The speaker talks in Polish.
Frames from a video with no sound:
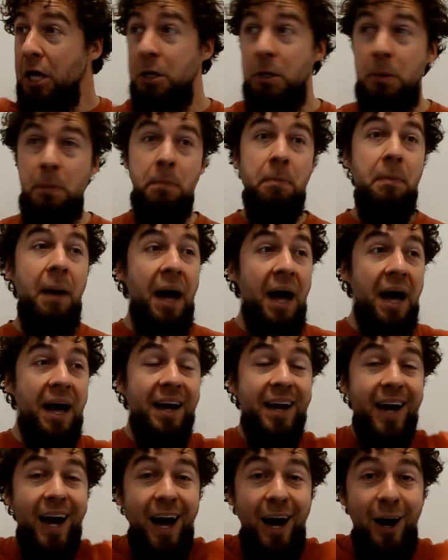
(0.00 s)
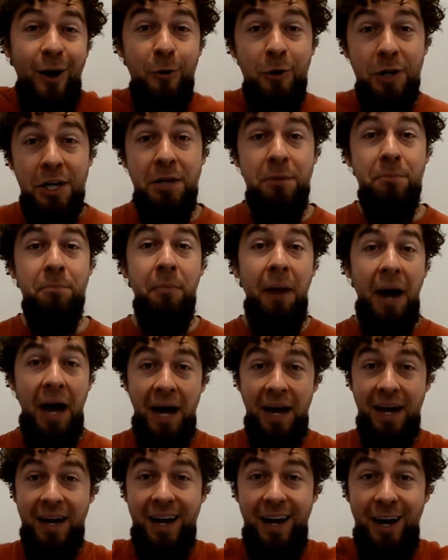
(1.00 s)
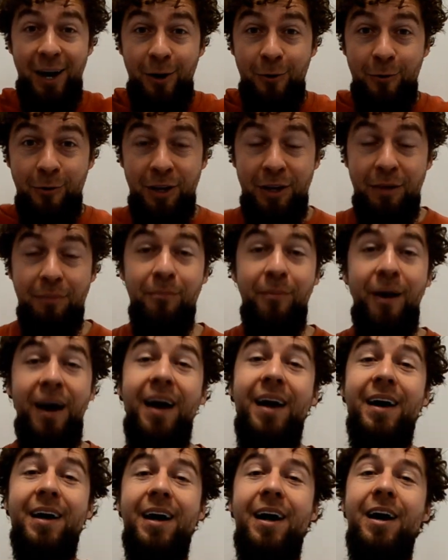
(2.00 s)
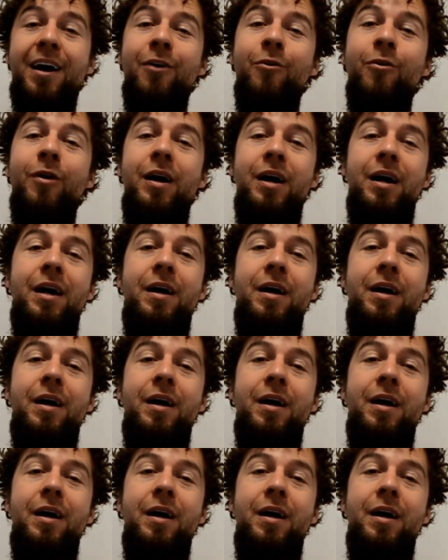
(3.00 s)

i machał, i machał, i machał.